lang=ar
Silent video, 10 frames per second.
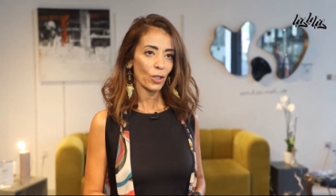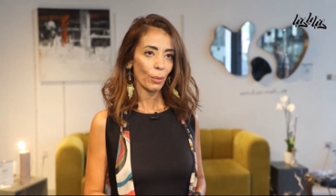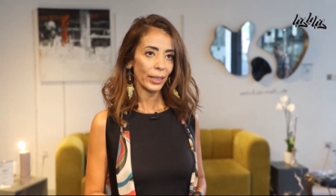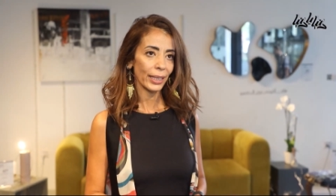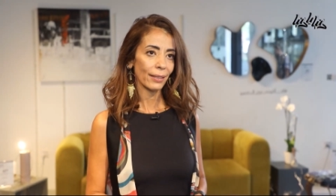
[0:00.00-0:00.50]
مع
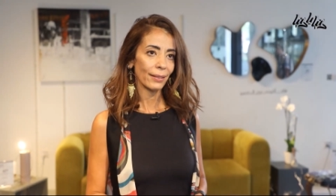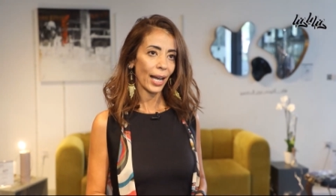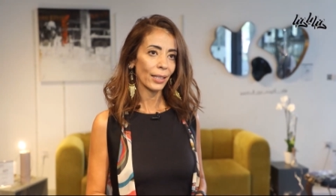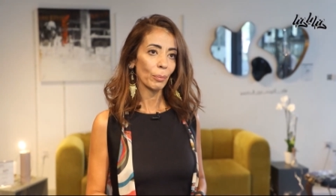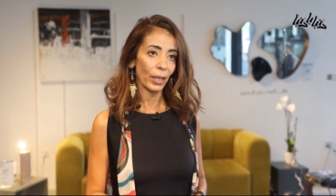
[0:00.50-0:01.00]
جمعية
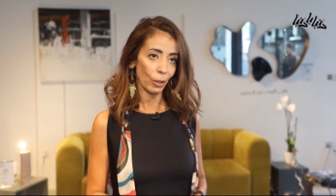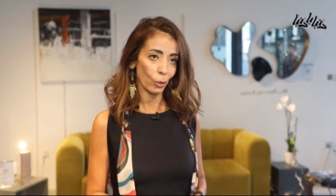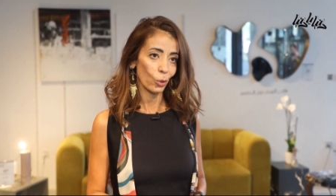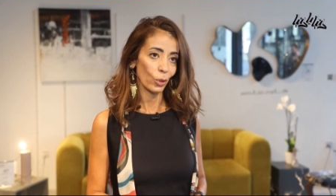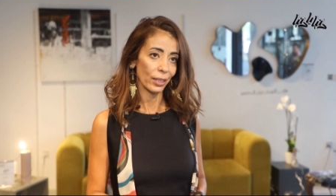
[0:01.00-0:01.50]
اتحاد المرأة
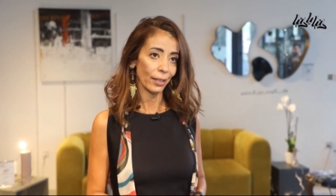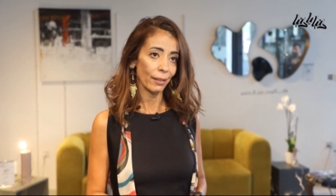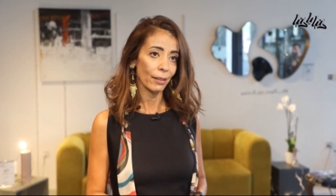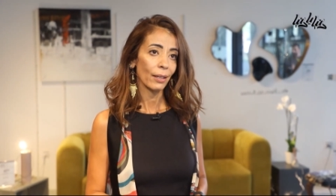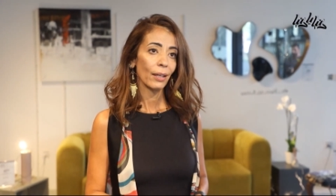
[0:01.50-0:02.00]

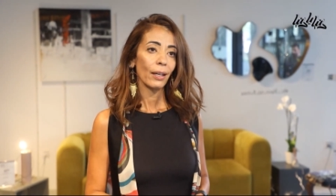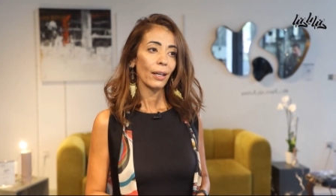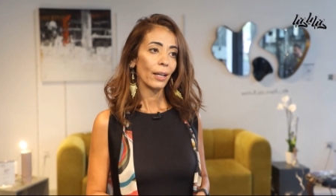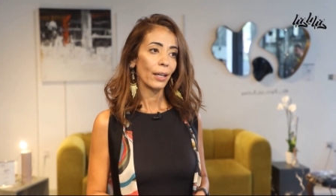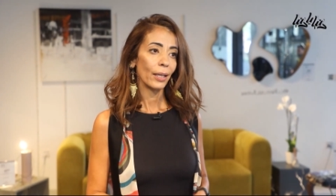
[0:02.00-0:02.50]
الأردنية
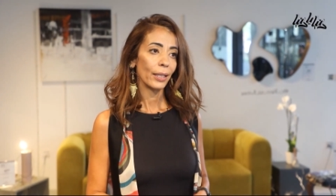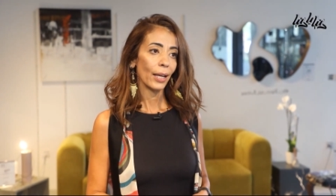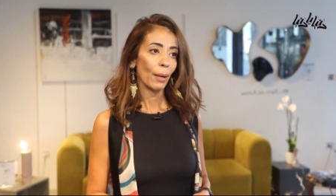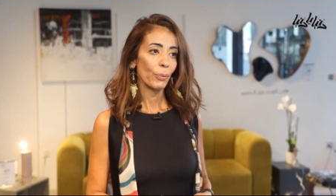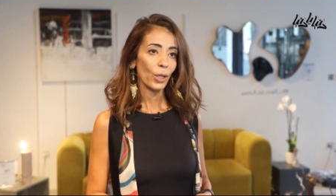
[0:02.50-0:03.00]
آه،
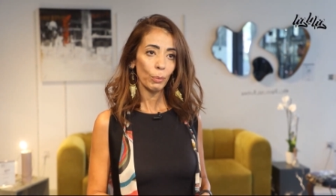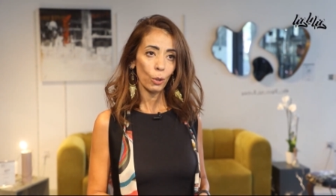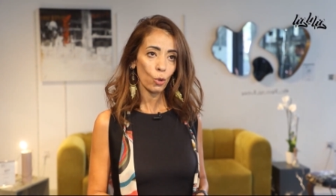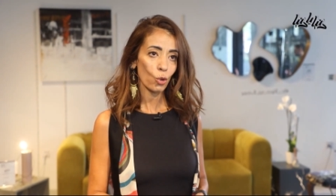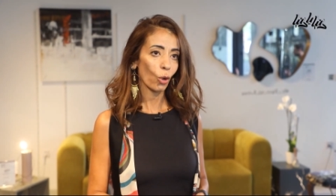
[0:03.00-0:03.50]
اللي عم
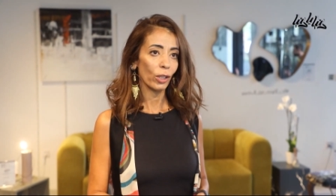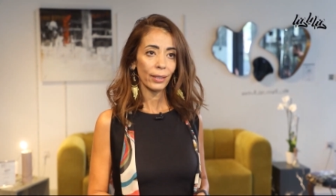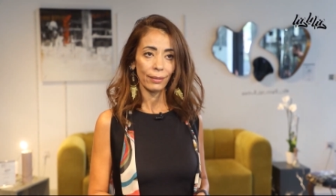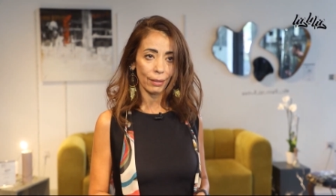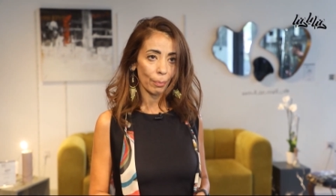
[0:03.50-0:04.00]
بيعملوا شغل
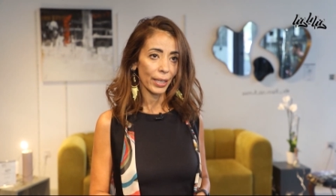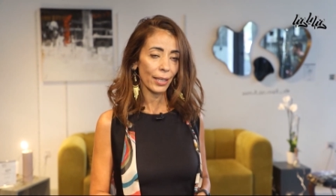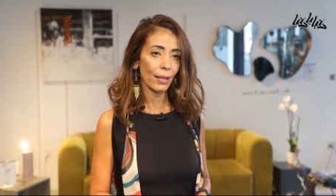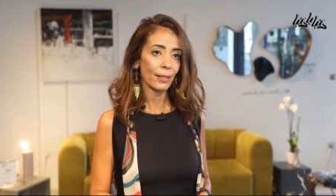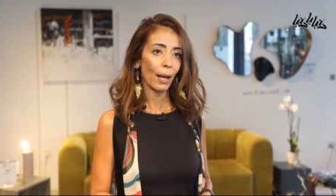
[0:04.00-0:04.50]
كتير
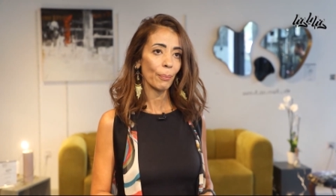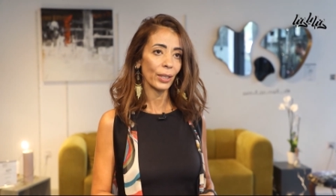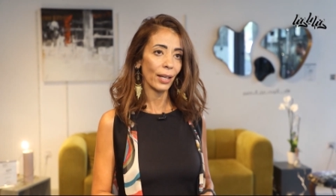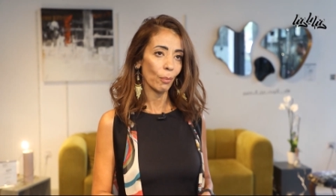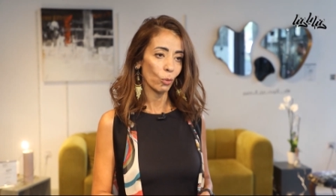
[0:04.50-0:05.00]
مميز عم
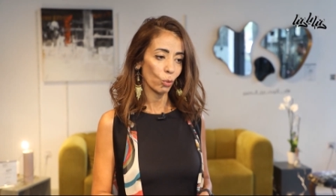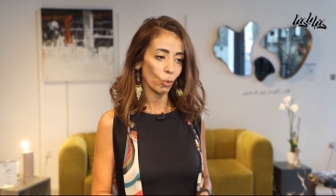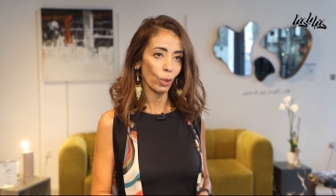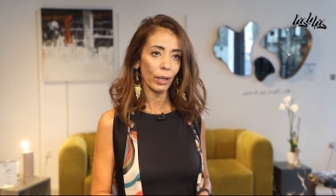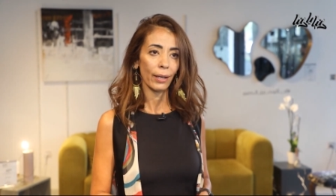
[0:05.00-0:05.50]

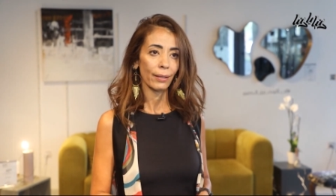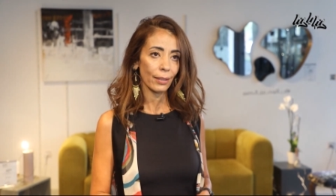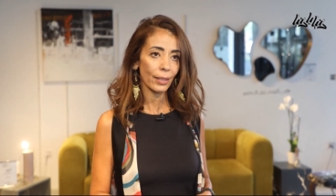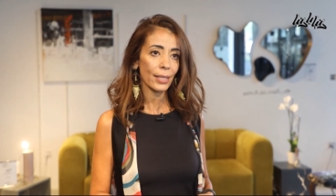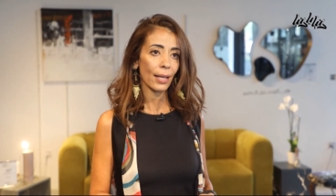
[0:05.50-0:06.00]
بيدعموا
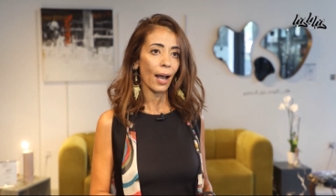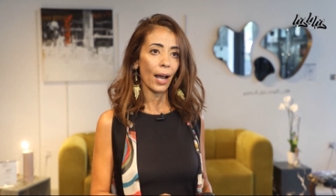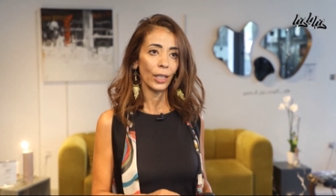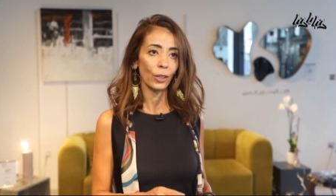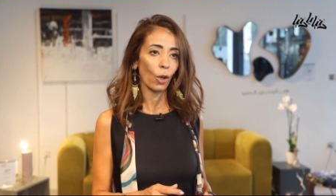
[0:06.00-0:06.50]
كتير نساء
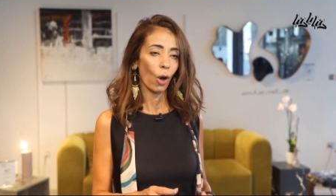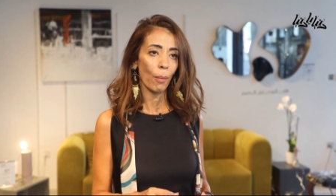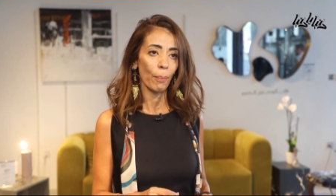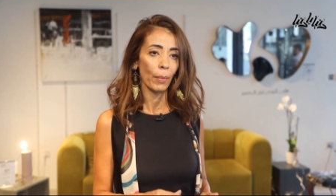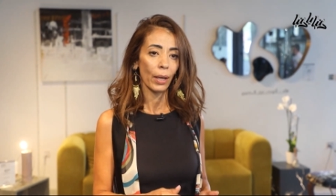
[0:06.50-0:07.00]

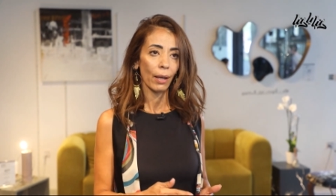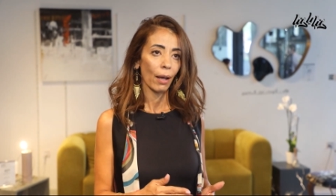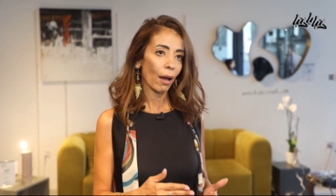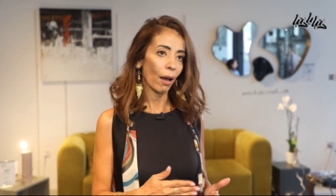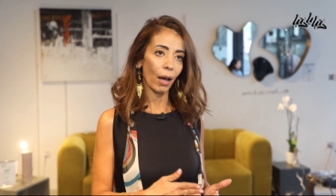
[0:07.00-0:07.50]
عندهم
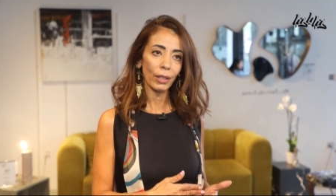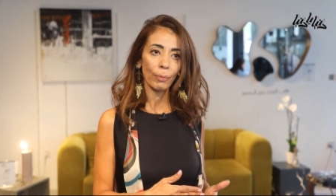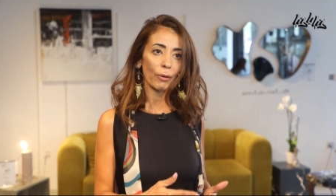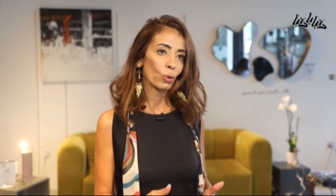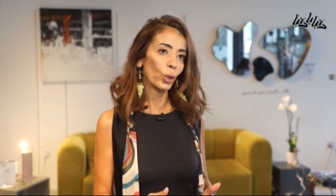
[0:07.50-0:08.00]

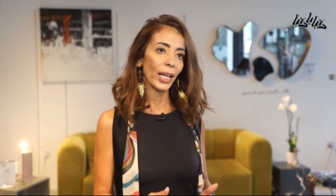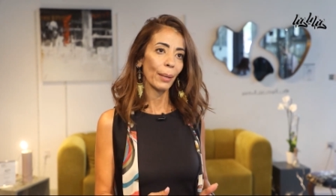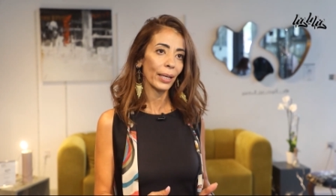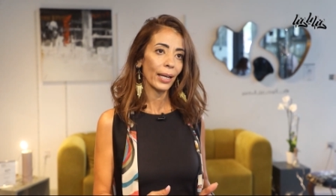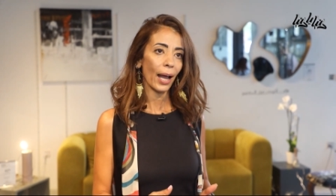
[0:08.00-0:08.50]
خط مفتوح
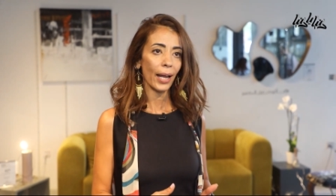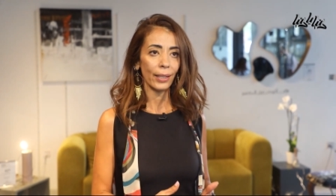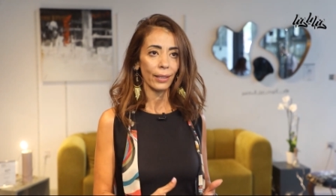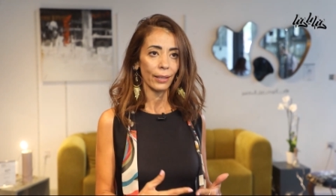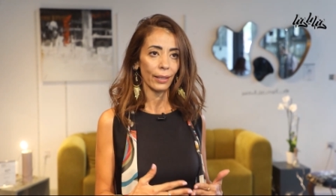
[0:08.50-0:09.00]
دائما
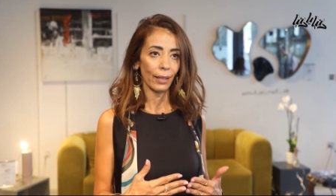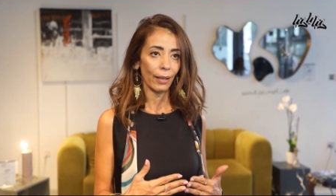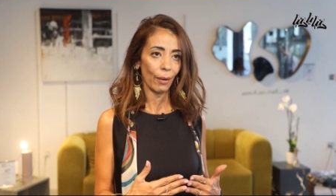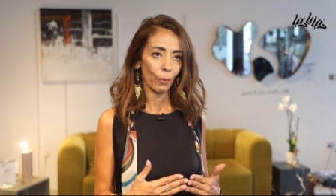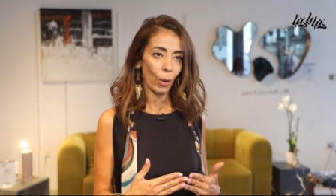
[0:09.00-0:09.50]
لأي
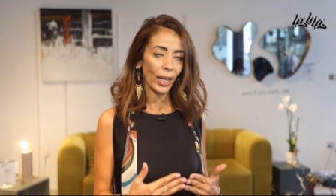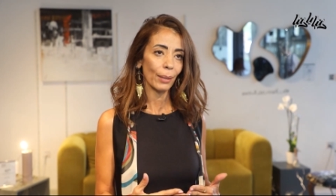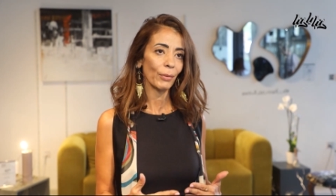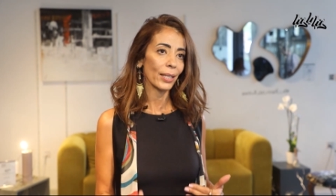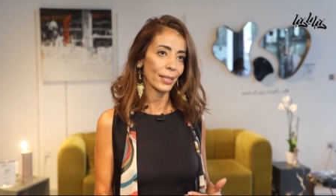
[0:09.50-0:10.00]

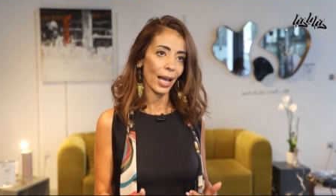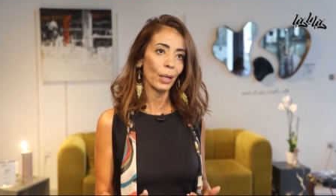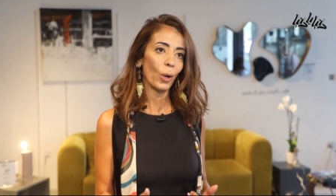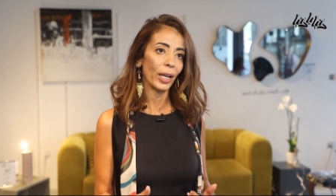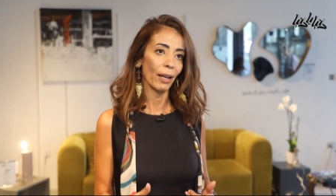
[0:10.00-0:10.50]
وحدة من النساء
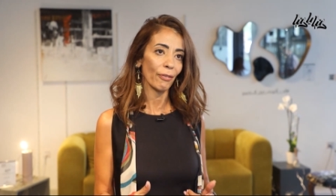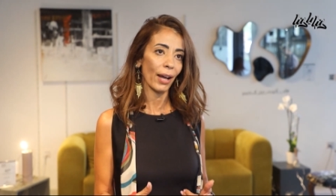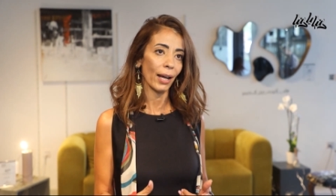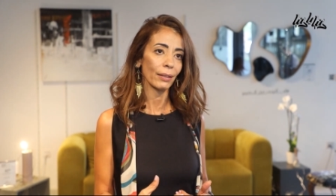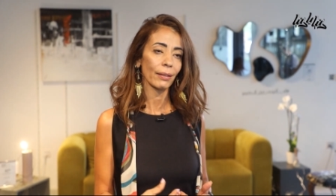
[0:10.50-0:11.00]

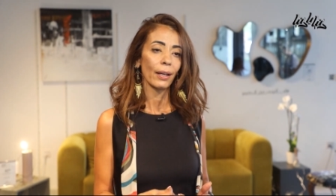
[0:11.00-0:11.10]
المعنفات